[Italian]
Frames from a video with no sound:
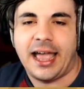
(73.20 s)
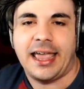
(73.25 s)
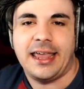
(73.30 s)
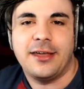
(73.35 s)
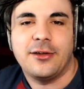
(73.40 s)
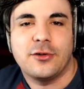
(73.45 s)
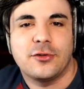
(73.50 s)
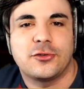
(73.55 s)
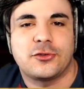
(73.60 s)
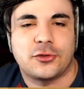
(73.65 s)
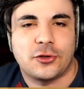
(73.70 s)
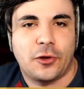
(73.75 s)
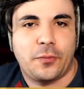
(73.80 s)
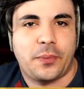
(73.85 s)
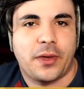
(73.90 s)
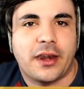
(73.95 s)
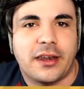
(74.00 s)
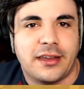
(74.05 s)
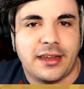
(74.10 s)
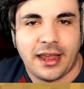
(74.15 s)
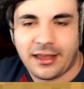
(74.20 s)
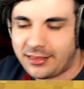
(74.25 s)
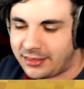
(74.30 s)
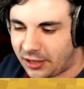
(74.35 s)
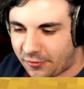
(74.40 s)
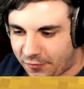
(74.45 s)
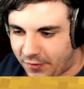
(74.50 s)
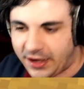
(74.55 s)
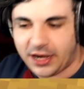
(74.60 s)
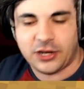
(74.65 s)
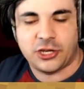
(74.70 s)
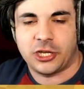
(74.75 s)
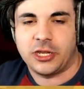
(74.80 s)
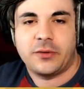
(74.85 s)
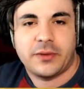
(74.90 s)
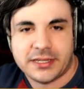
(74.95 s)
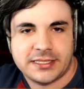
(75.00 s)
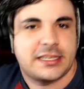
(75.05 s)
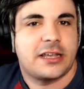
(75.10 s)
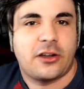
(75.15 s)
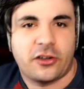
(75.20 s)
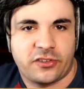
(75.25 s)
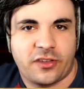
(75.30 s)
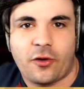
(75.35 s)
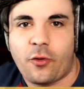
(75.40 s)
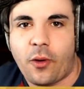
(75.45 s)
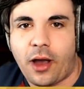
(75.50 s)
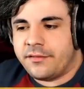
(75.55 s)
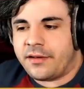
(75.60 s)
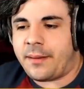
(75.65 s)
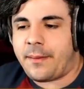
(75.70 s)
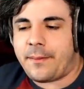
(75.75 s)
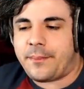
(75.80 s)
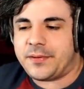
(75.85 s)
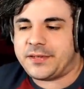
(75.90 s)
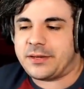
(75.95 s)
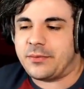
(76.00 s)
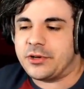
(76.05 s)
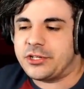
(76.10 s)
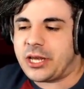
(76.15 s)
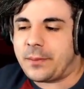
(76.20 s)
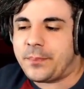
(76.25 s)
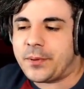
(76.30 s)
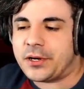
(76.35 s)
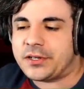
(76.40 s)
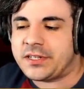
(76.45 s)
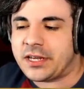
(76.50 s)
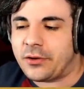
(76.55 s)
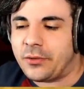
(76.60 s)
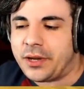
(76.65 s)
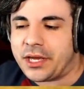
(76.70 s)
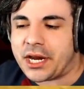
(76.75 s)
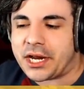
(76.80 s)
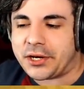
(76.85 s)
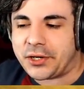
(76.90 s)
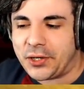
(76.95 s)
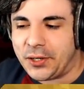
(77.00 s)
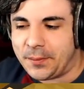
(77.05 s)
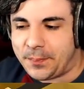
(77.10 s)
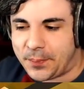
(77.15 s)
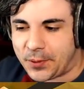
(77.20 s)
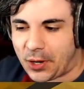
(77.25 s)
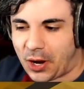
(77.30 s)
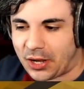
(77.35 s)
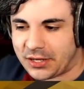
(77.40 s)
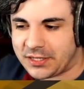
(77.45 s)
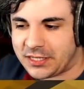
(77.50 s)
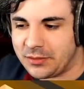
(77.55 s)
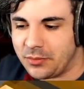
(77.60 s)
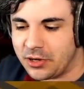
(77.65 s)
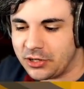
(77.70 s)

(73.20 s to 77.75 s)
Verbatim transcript: E io non sono per niente felice di questa cosa qua Vabbè possiamo già proseguire col prossimo